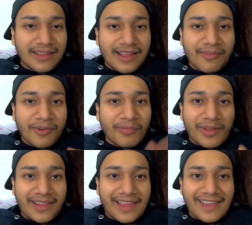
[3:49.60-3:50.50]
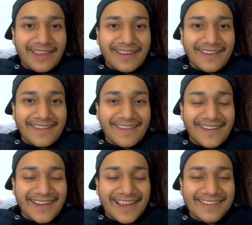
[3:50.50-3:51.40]
आपको पता ही है आ,
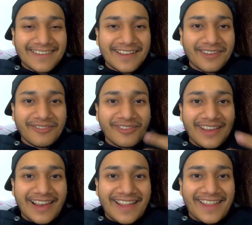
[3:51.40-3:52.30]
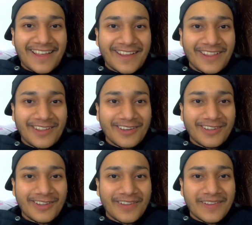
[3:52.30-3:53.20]
कैसा फील आता है अंदर
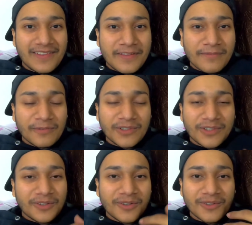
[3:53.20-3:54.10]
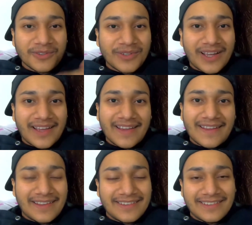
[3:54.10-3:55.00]
से मुझे तो हो चुका है
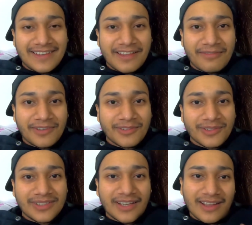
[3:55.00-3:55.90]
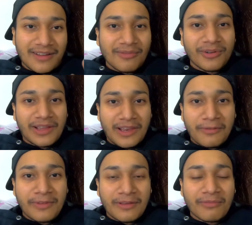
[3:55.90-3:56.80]
इसलिए मैं सोचा आप लोग के लिए
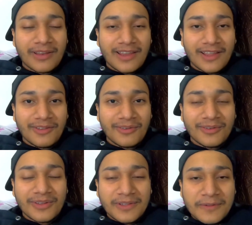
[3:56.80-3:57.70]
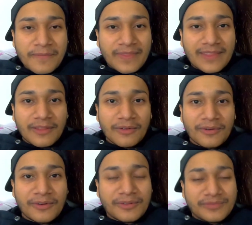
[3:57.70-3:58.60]
भी एक बना दूँ
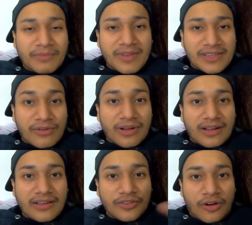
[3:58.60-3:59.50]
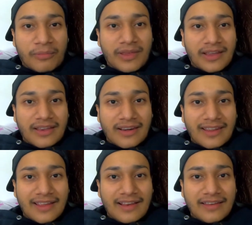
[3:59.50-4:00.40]
तो मैं जाऊँगा कल शॉपिंग करने
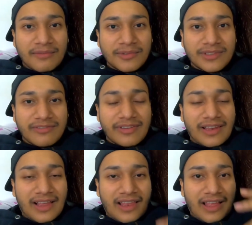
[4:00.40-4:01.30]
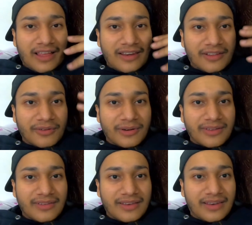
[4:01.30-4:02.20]
के लिए मुझे फ़िलहाल आ रही है थोड़ी
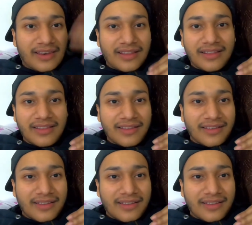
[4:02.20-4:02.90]
सी नींद